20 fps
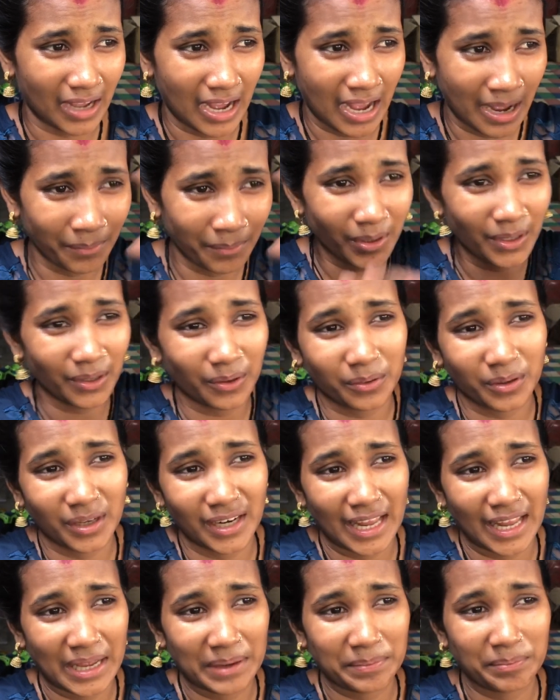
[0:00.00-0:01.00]
हम ही लोग के
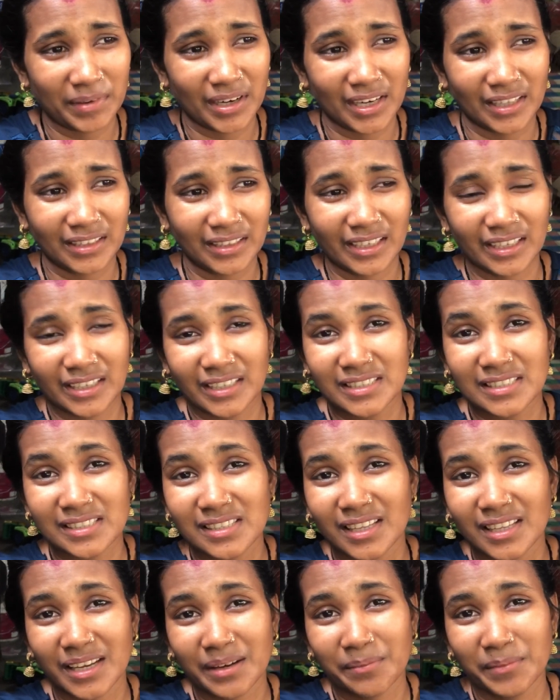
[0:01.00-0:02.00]
लाइफ में रहती है
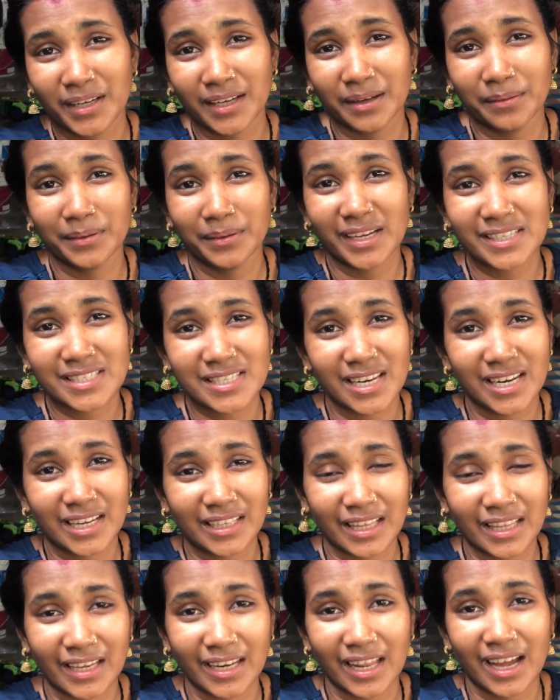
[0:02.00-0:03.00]
जिंदगी में कभी ऐसा
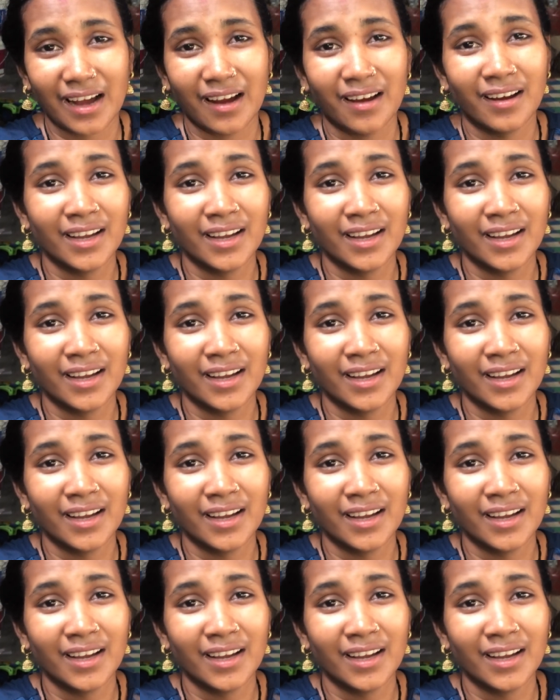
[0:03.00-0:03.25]
लगता है ना